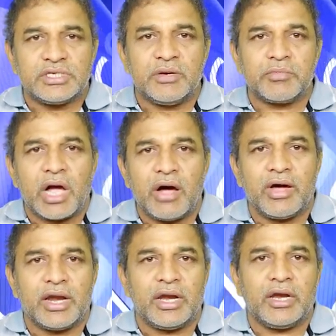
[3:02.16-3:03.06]
సీఎం
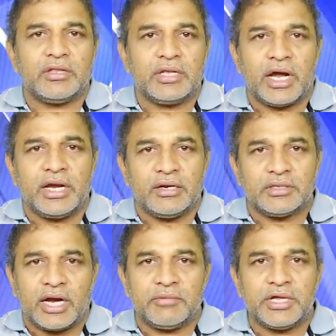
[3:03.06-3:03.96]
కావాలనే దాని
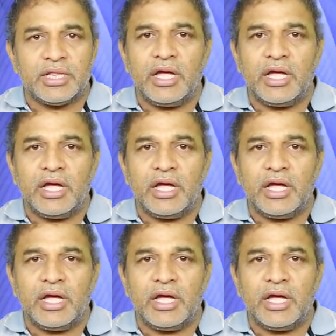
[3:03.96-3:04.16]
దాని మీద